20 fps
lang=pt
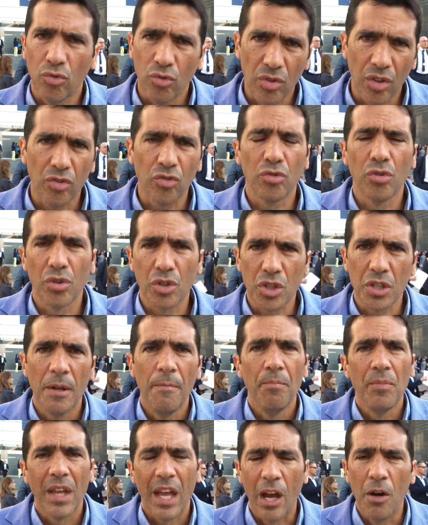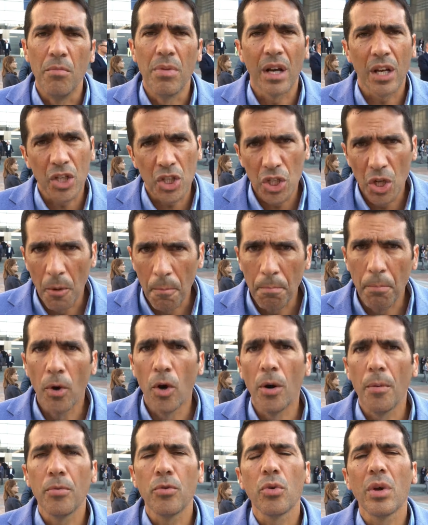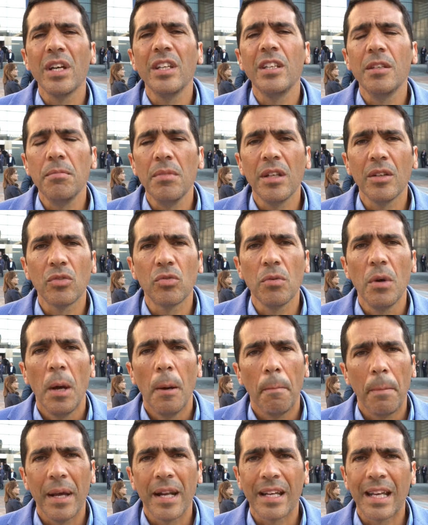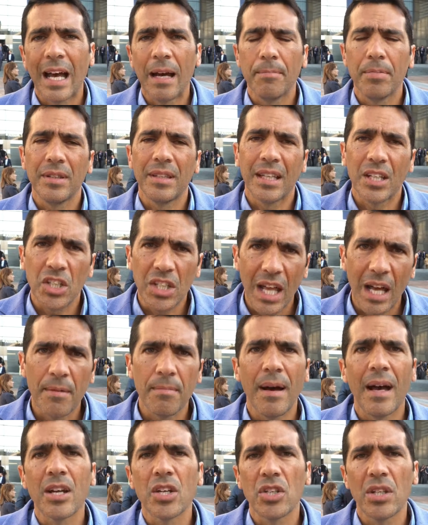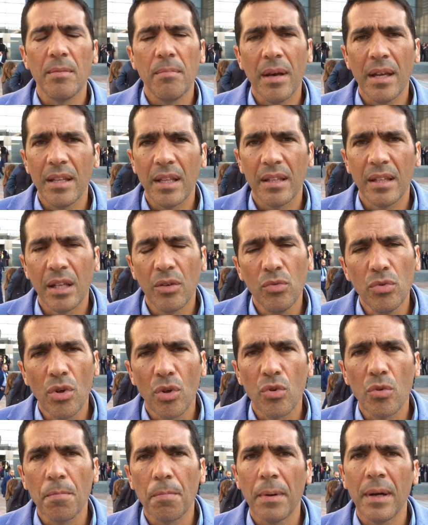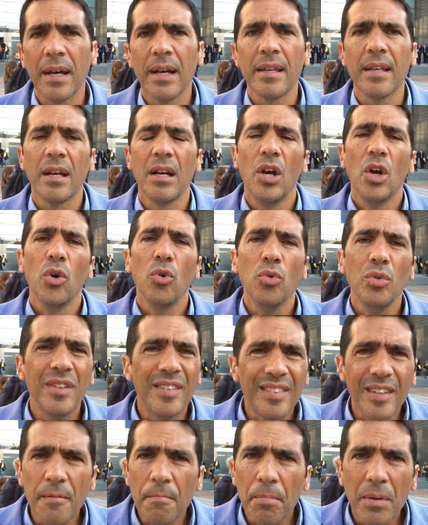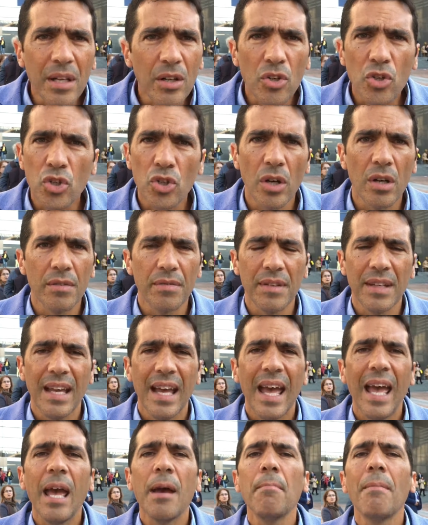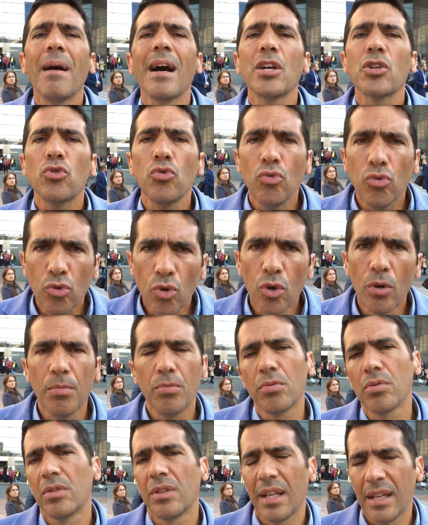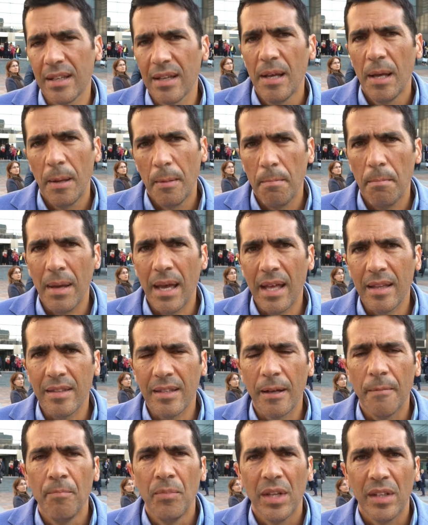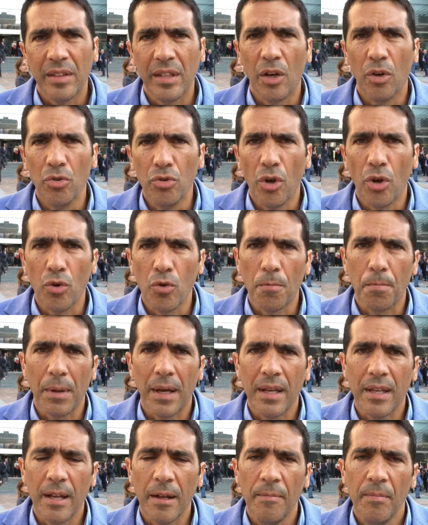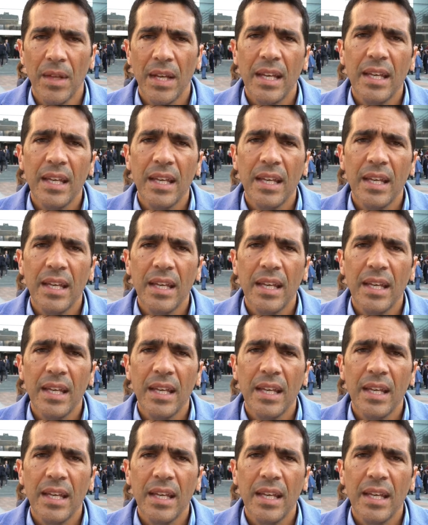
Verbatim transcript: Os Açores é uma região pobre, o rendimento per capita está abaixo da média da União Europeia, o desemprego jovem é mais do dobro da média da União Europeia.